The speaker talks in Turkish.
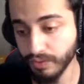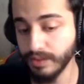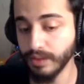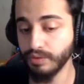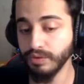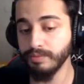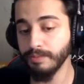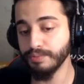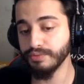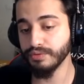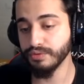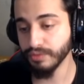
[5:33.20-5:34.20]
Dostlar kulübe
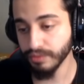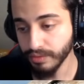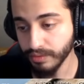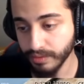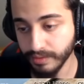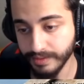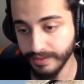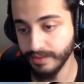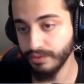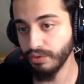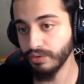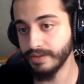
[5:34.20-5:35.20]
pususunu
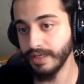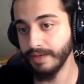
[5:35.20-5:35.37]
çok